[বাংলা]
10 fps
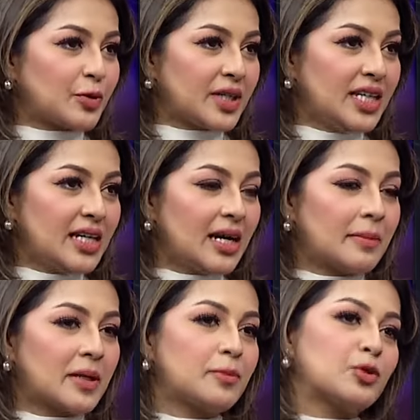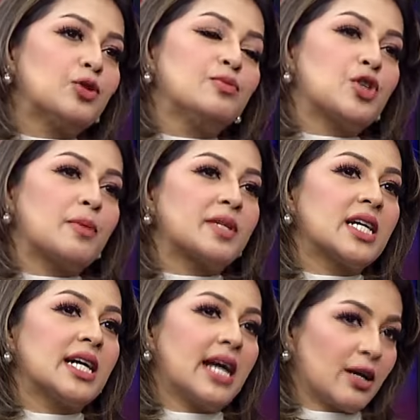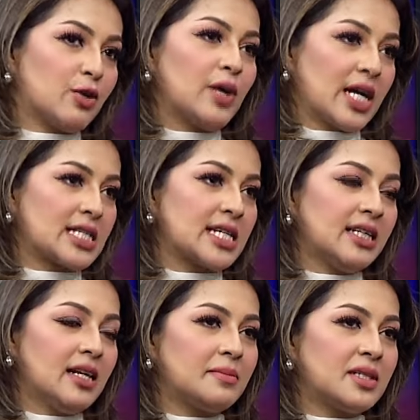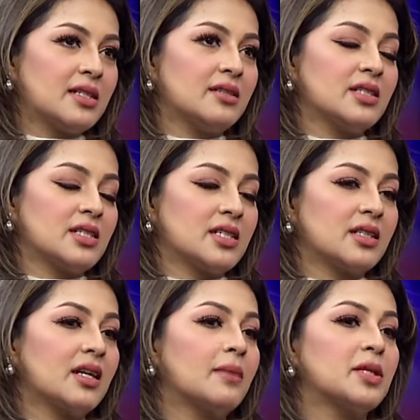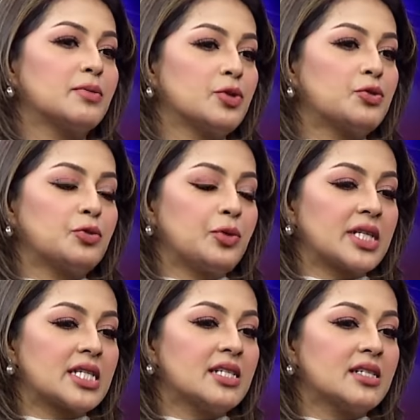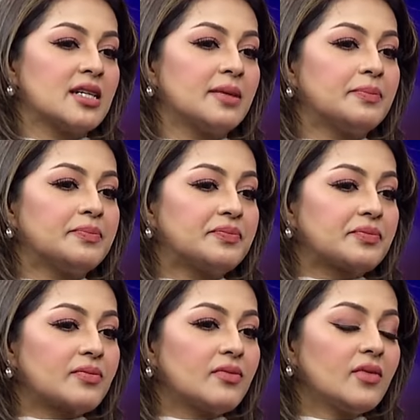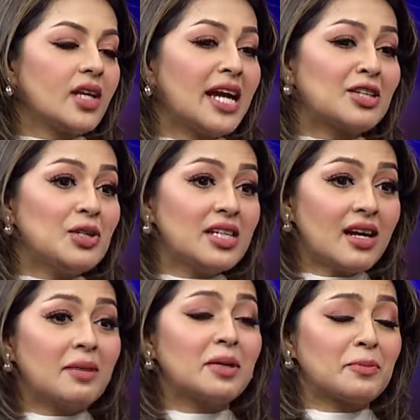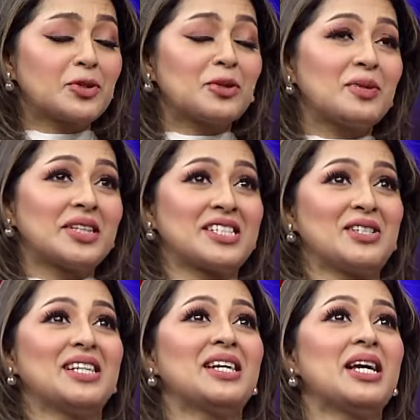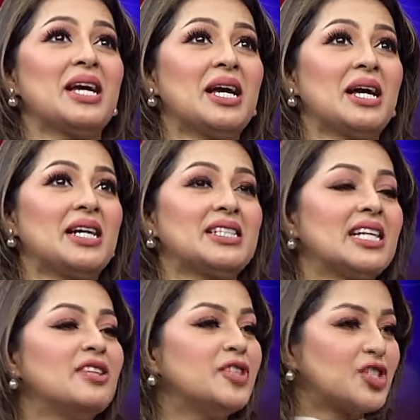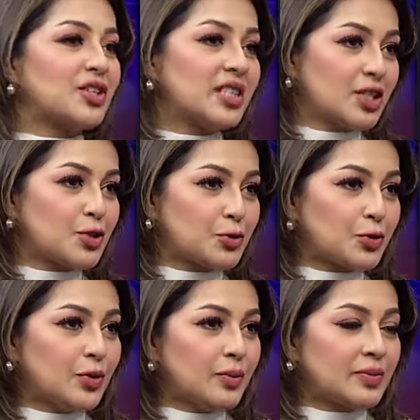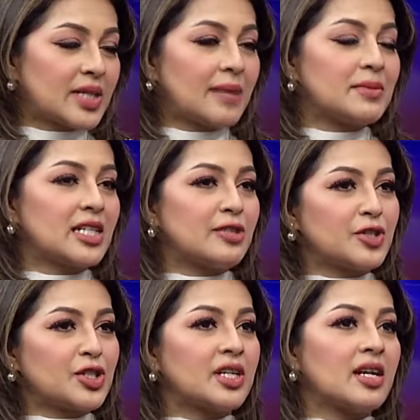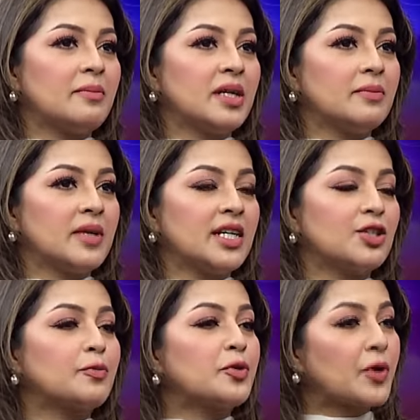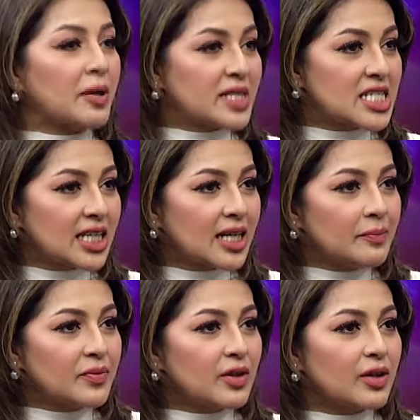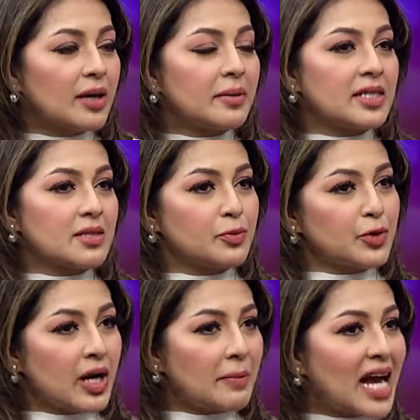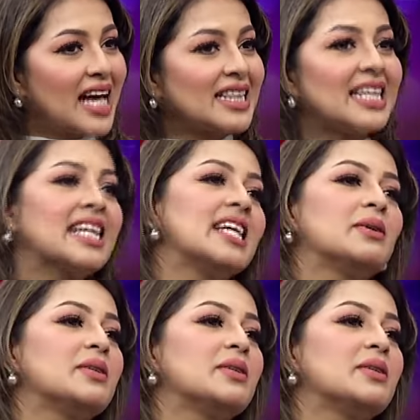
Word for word: করি আমার প্রথম জবটা এখনো আছে আমি যেটাতে আমার শুরু হয়েছে যে অ্যাকচুয়ালি না আমার প্রথম অ্যাকচুয়ালি টেলিভিশন দিয়ে শুরু টাইম টেলিভিশনে আমি হেড অফ প্রোগ্রামে ছিলাম আচ্ছা। আমার পুরো আমার হাত থেকেই